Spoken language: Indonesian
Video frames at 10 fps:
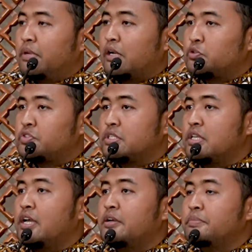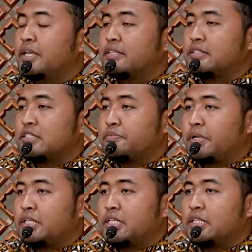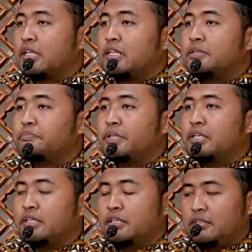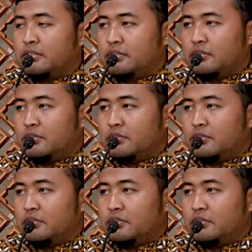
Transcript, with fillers: Manusia biasa seperti kita dipilih